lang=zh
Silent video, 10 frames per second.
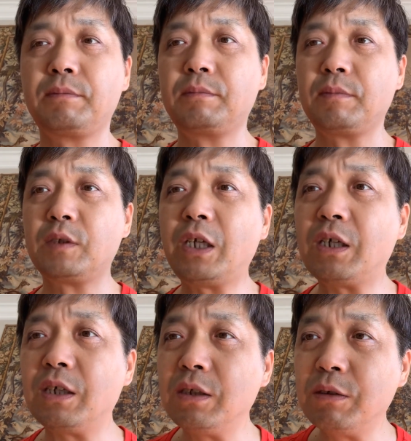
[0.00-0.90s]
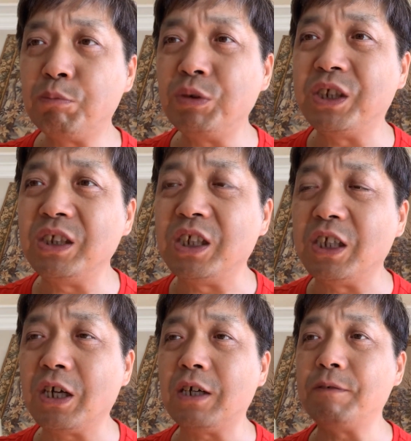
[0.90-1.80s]
这个不稀奇
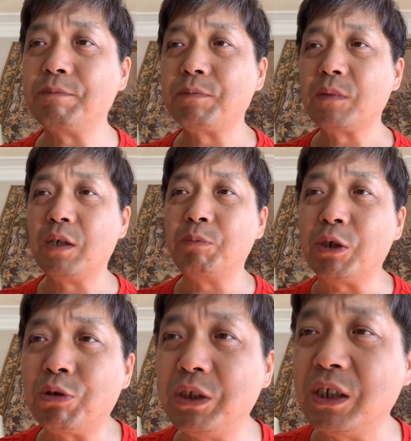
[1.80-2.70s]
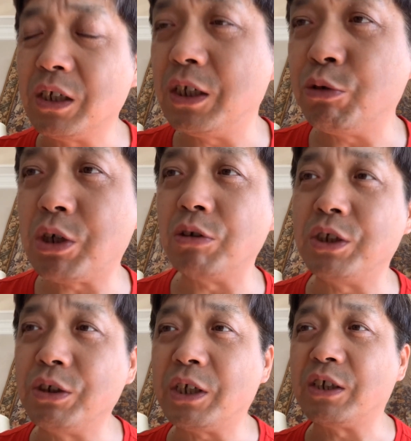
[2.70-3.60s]
啊，别说你了，刘少奇
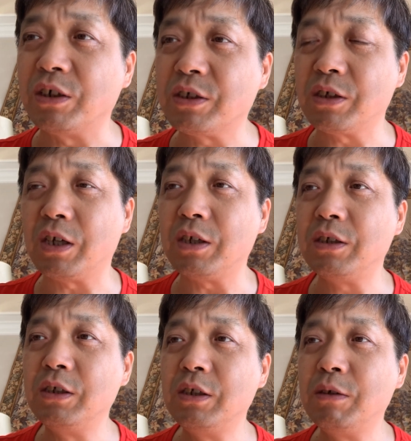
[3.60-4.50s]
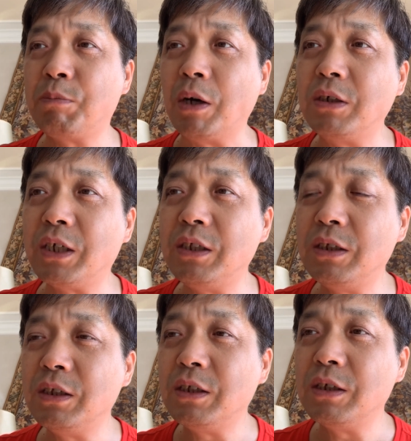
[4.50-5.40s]
都给整死了，彭真，
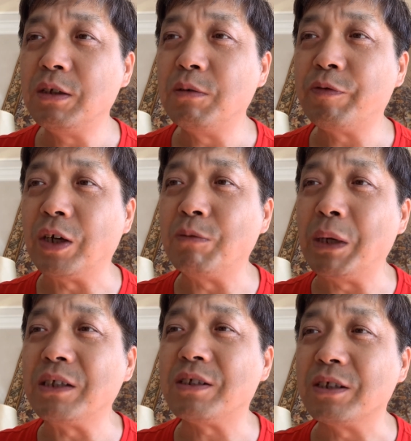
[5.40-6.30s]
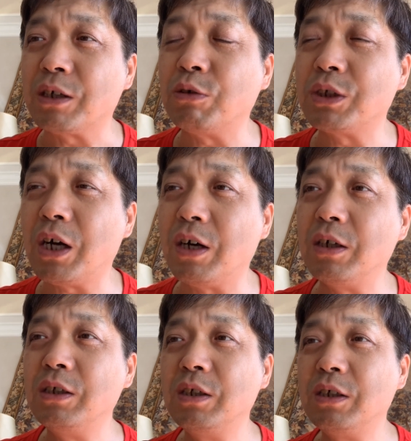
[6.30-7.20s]
反正没死也够呛，
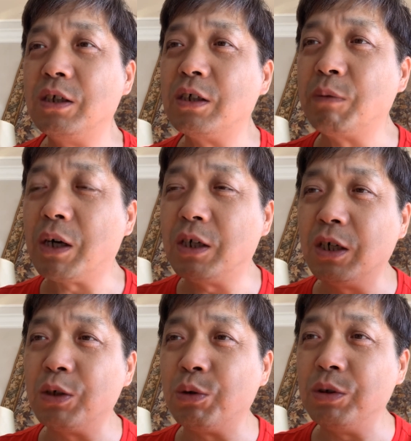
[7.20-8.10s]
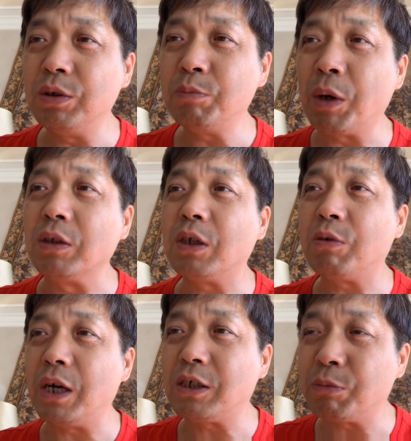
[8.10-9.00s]
是吧？贺龙、彭德
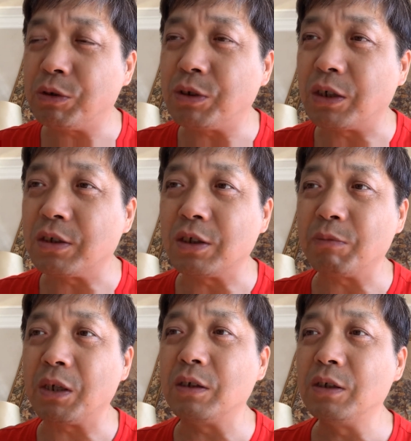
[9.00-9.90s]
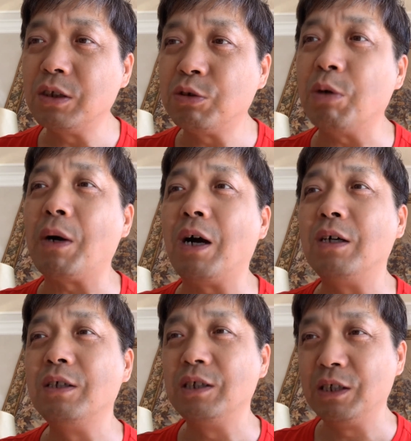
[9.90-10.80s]
怀这不都整死了吗？对吧？
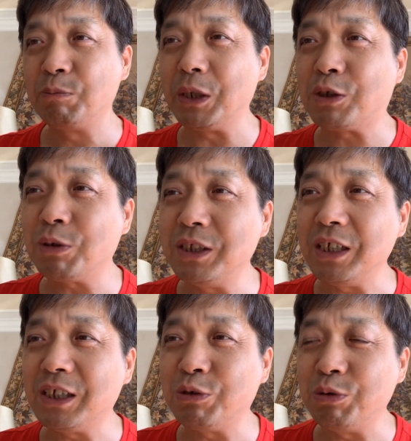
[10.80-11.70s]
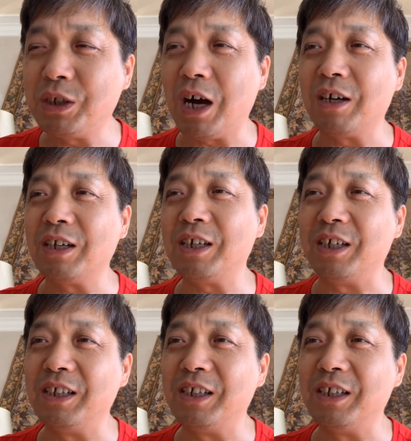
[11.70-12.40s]
别说你一个局长了。